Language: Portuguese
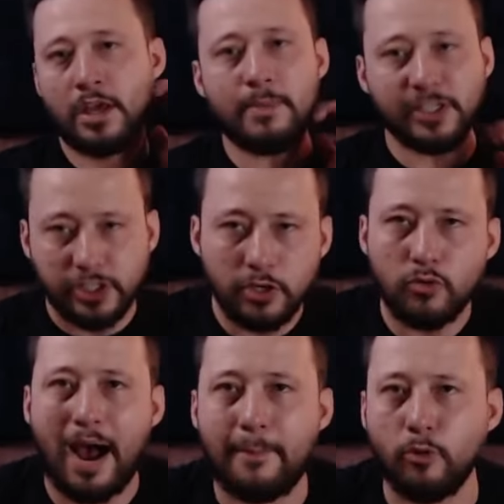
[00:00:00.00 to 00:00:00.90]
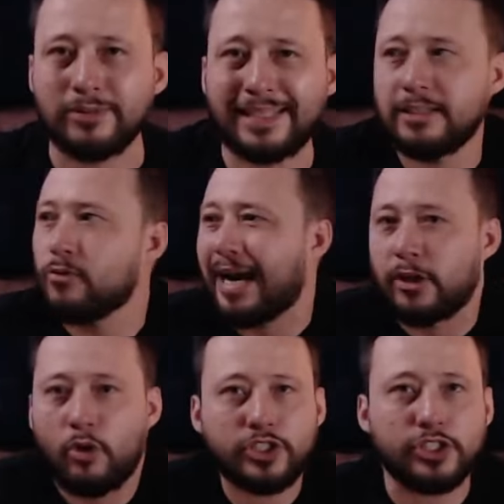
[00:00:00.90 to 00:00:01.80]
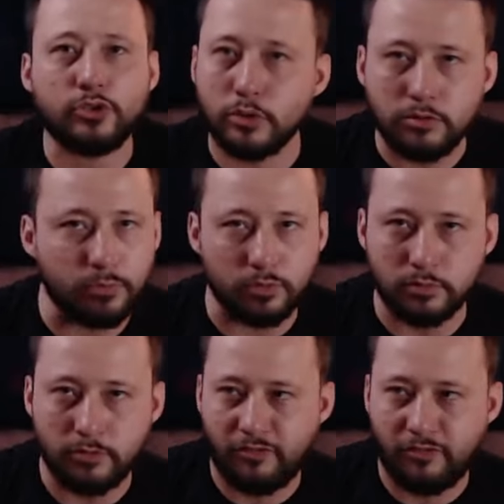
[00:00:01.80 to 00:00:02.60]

Imagine que o Ramon tá dando calote em todo mundo,